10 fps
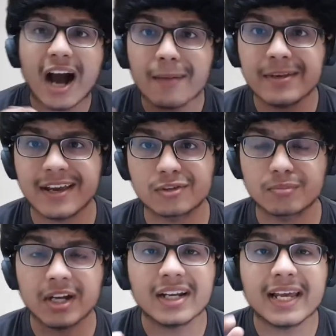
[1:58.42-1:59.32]
काम क्या है
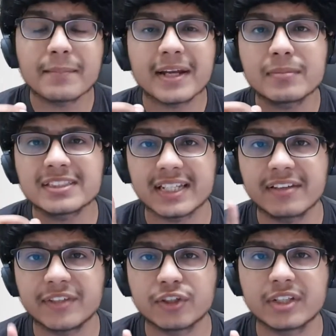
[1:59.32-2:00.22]
तुम्हारा लाइक like, मैंने बस
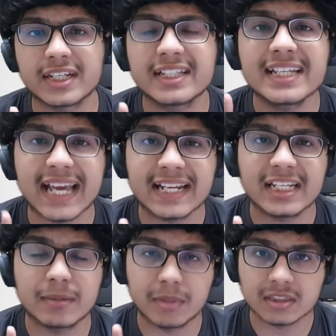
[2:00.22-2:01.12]
एक वीडियो देखी थी
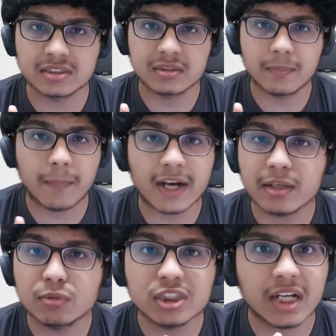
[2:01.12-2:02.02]
कैरी की बस
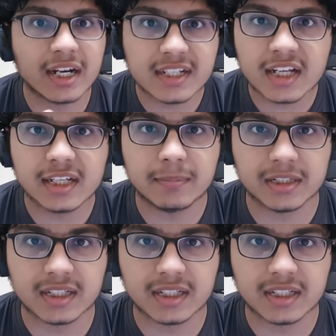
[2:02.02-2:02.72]
बाकी मुझे घंटा नहीं